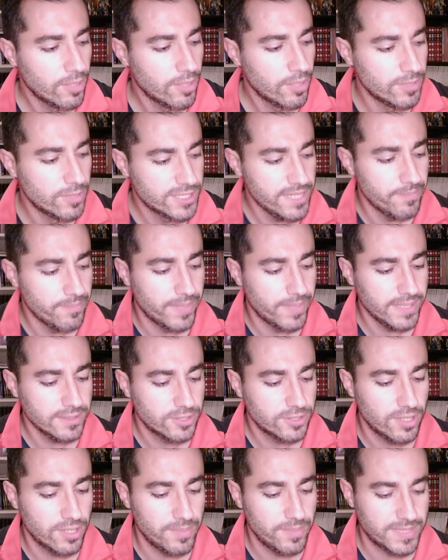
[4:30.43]
Como siempre
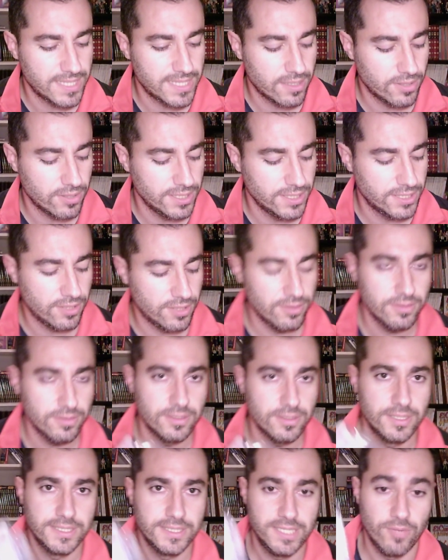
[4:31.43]
suele pasar con esto,
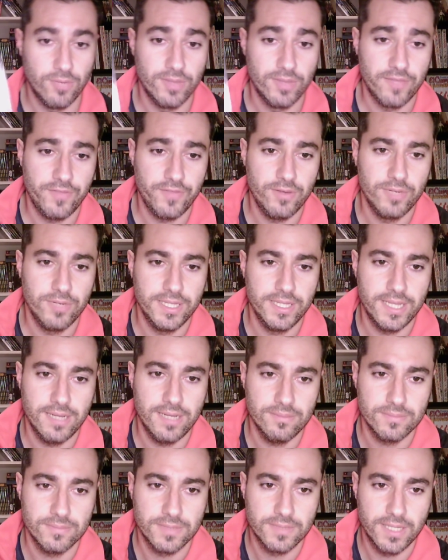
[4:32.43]
segunda
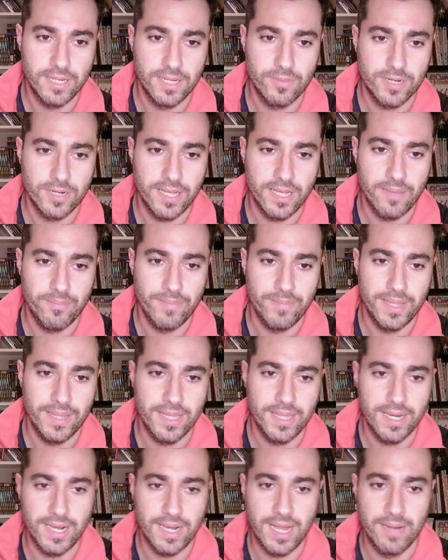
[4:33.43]
figurita, tenemos que
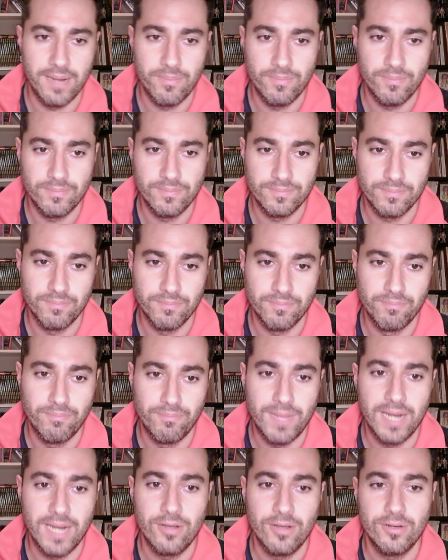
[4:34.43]
meter al
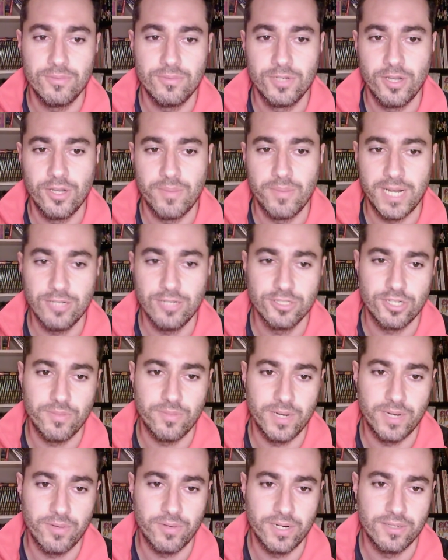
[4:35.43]
malo, no
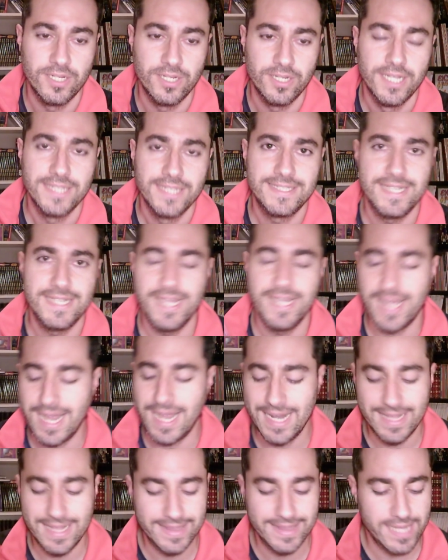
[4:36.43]
maloso, pero bueno, sí
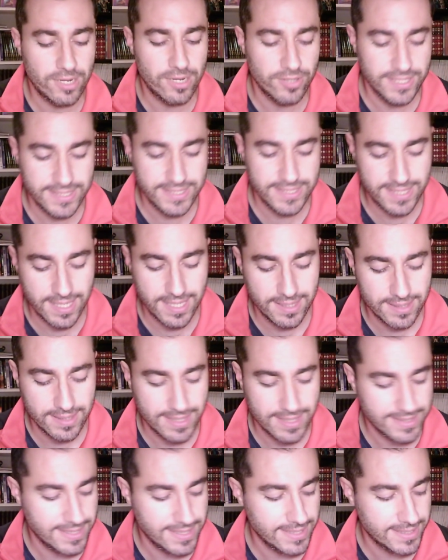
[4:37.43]
al antagonista,
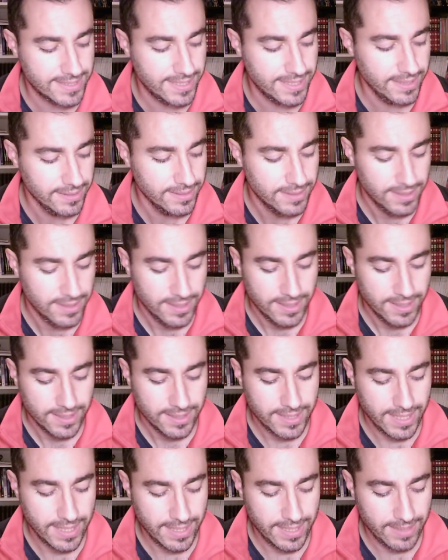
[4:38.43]
a Sasuke,
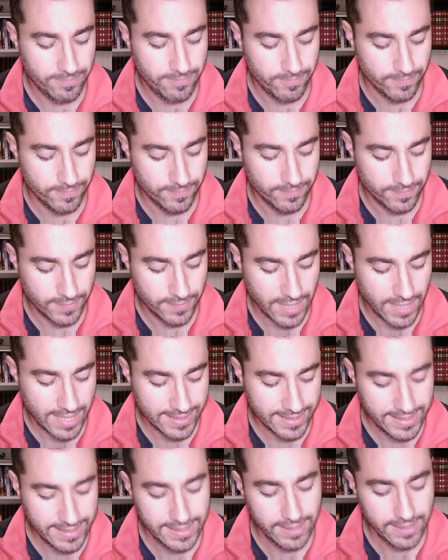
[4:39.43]
que mm,
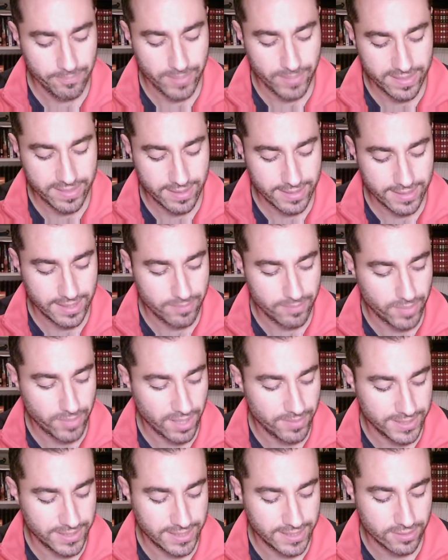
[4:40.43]
aquí empecé a tener
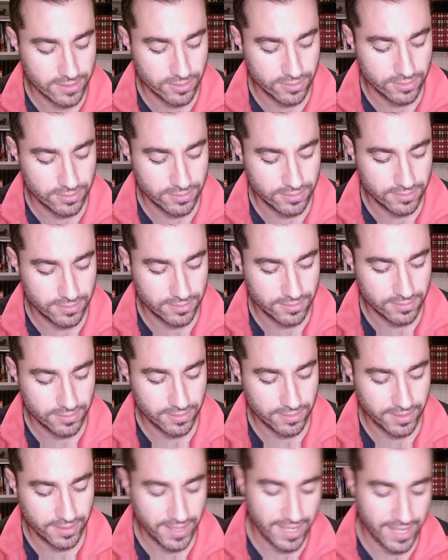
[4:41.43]
problemas ya
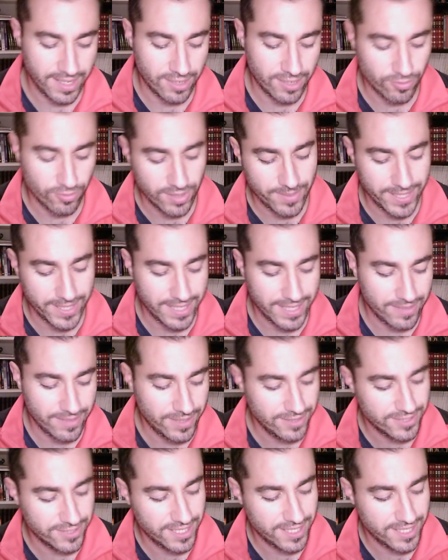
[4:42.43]
con... de alguna manera, ¿vale?